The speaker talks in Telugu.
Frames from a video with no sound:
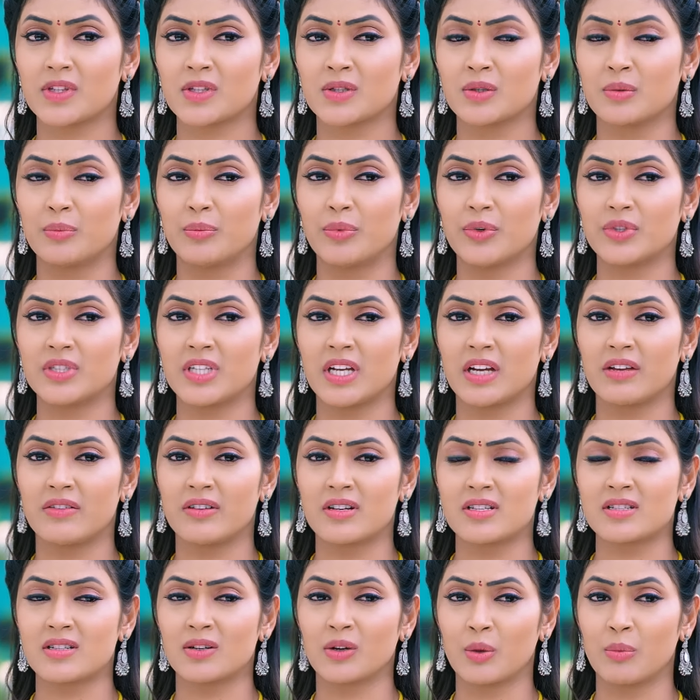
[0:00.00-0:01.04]
సుబ్బు
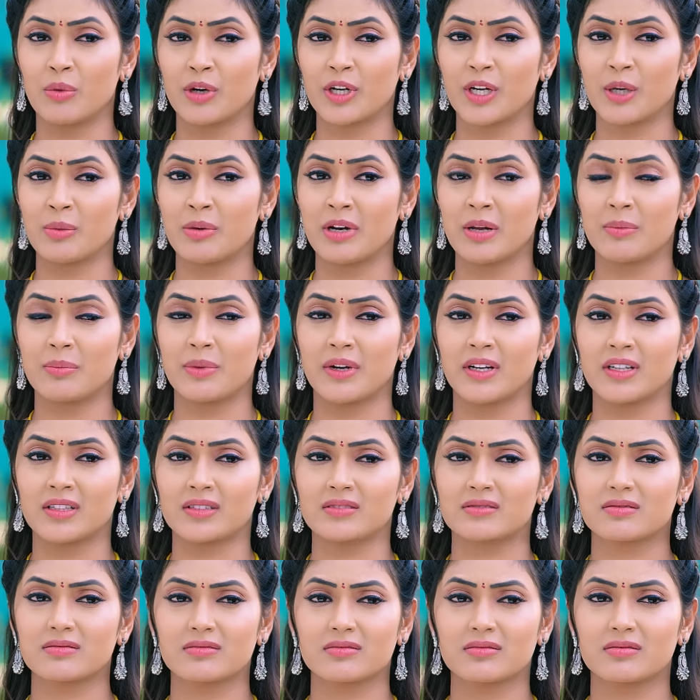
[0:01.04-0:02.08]
చేయవలసిన ముఖ్యమైన
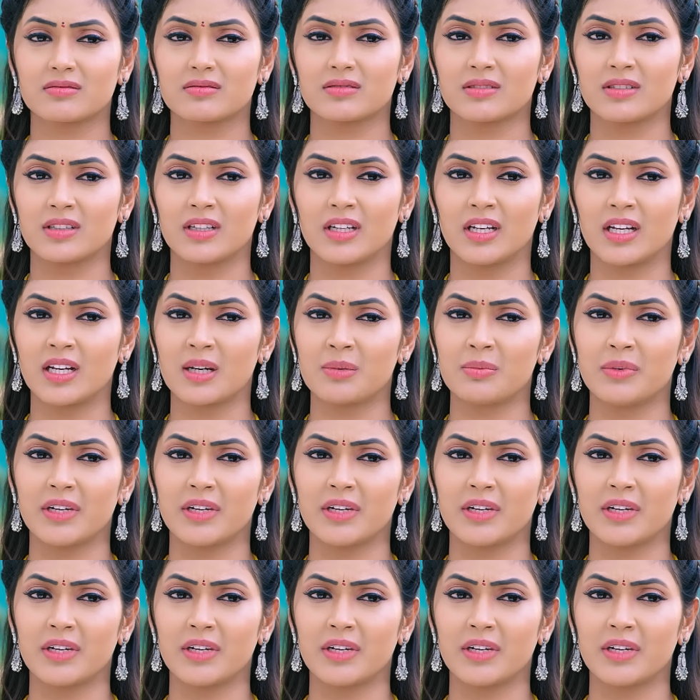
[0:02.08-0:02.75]
పనొకటి ఇంకా